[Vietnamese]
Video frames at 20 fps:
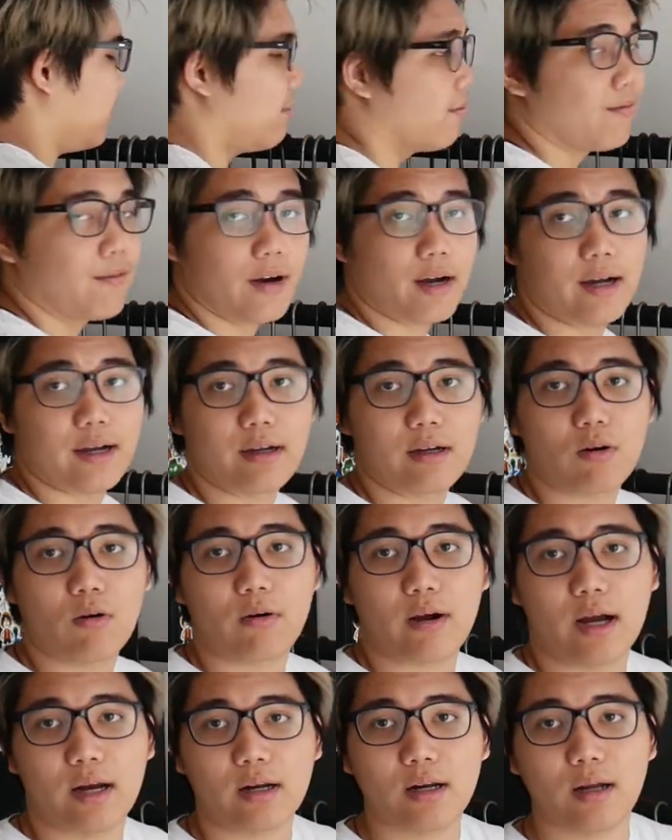mình phải cố
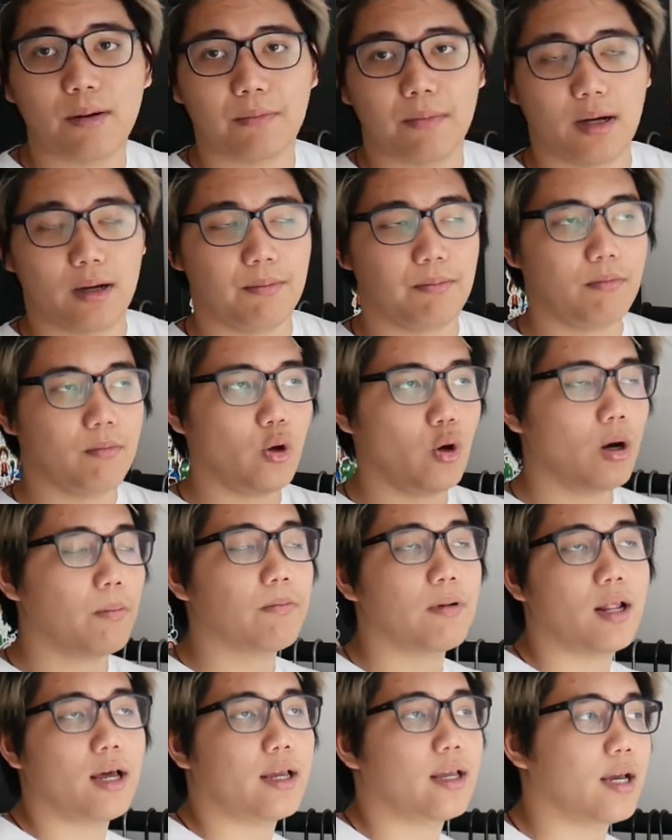gắng để mà build
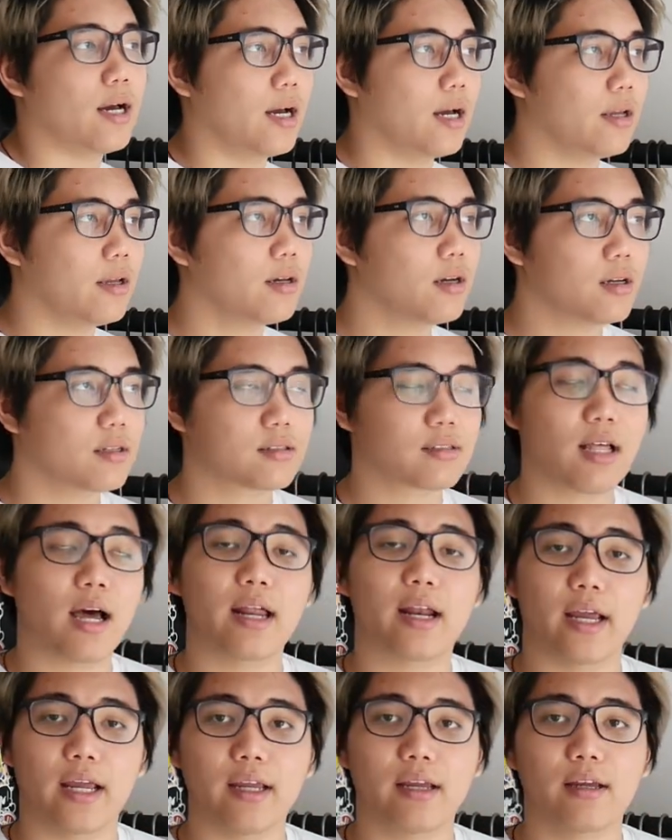up lại cái
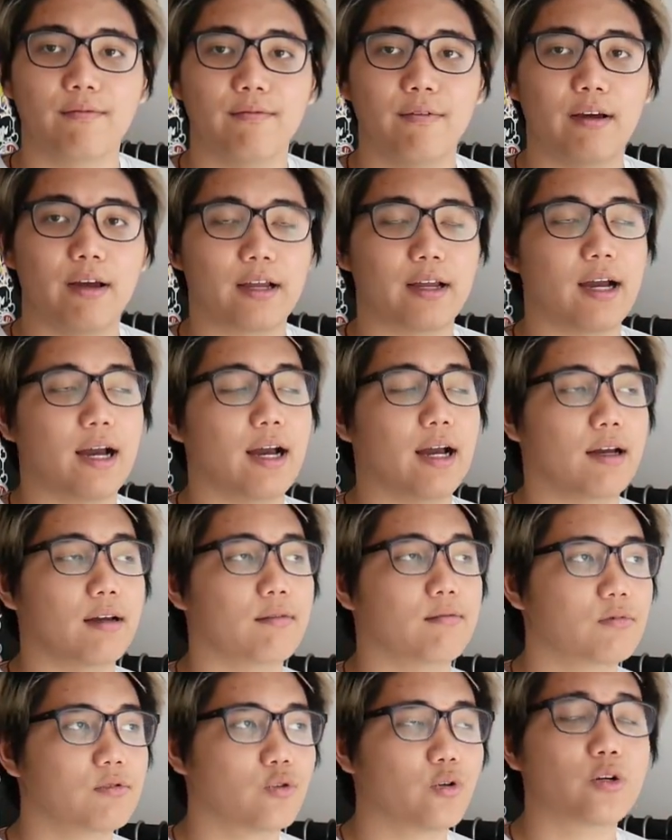style này về cả
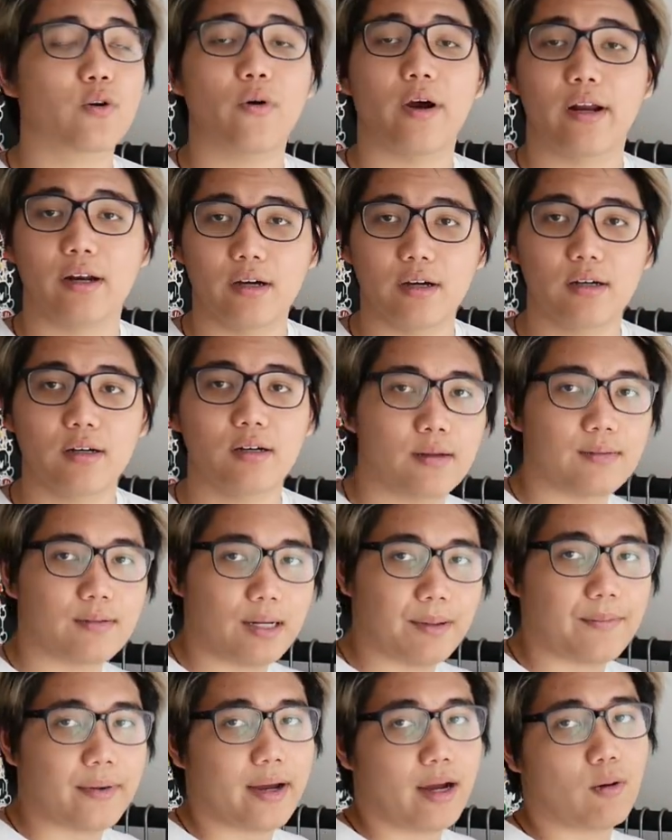streetwear nữa.
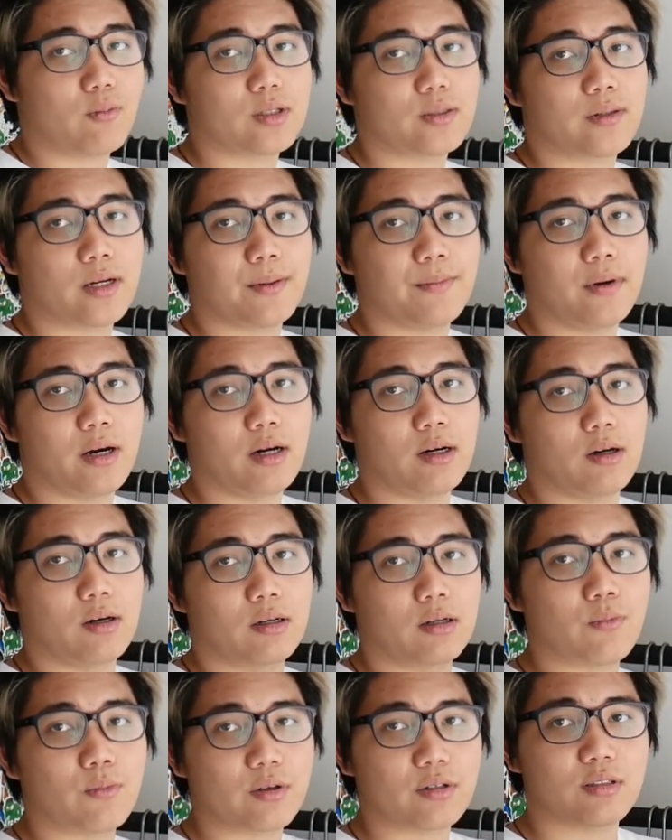Năm hai không hai không rồi,
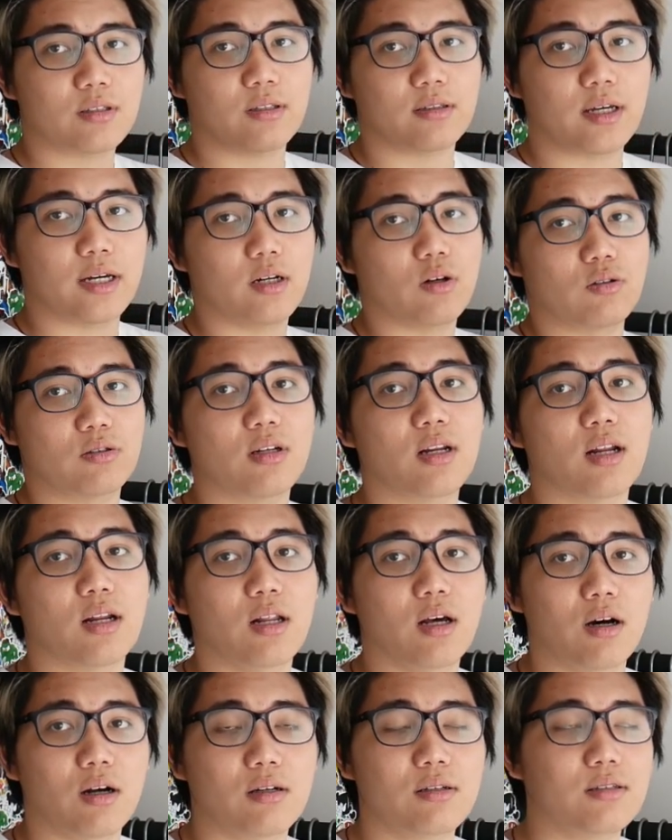có một cái sự thay đổi rất là
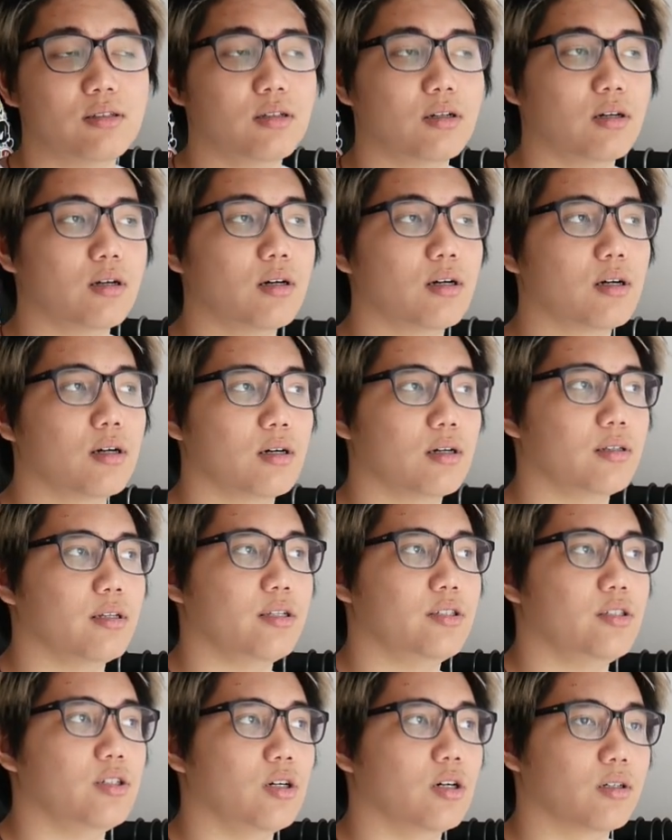lớn giữa
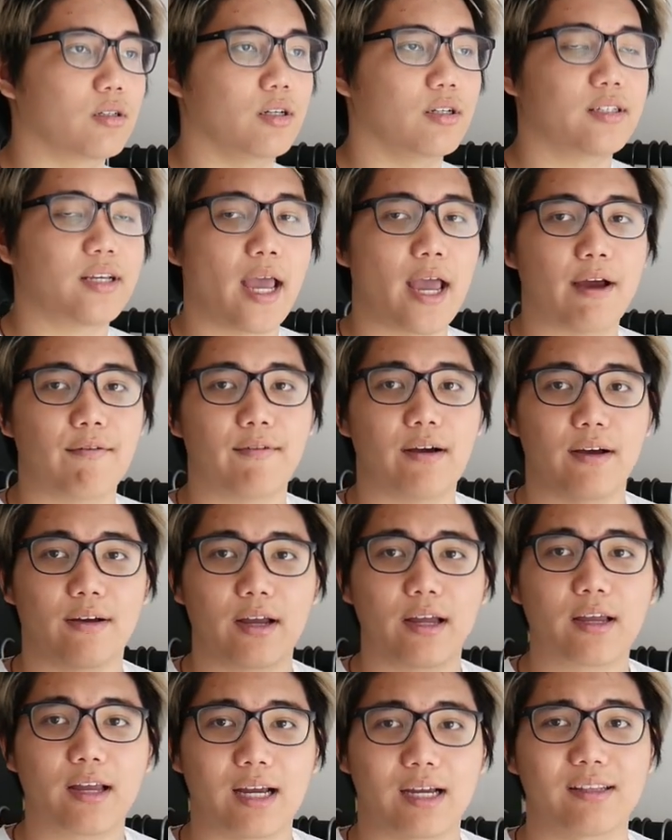thị trường thời trang và
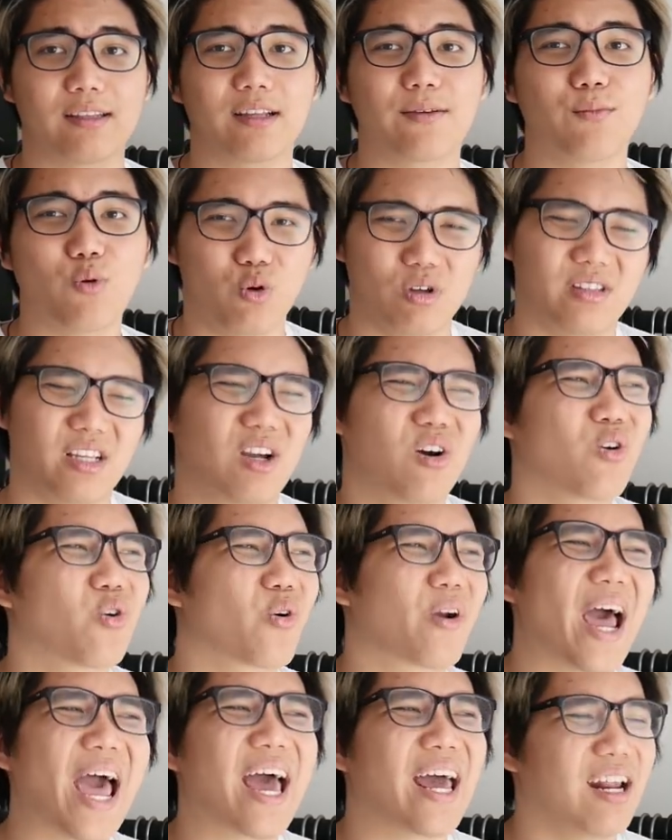cái cả cái mùa dịch
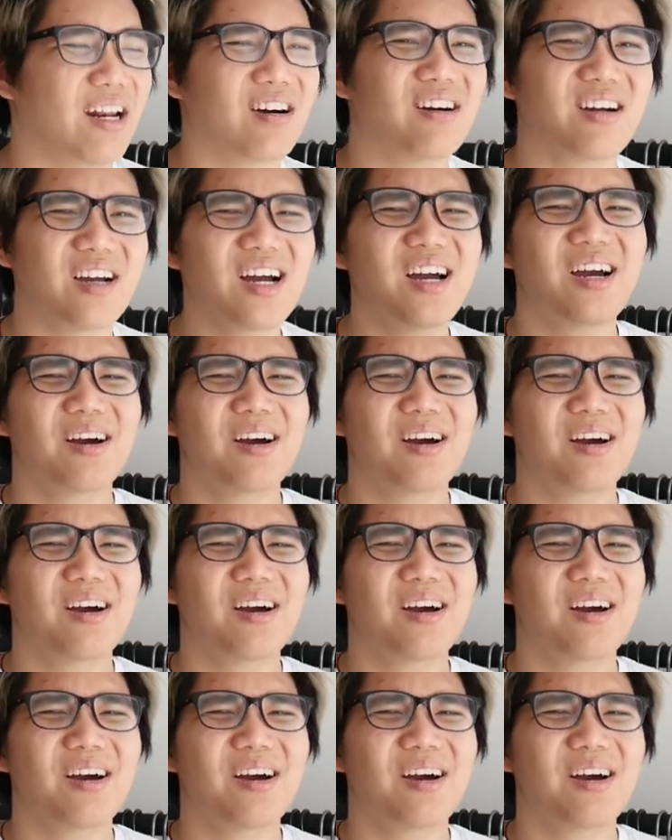corona này nữa.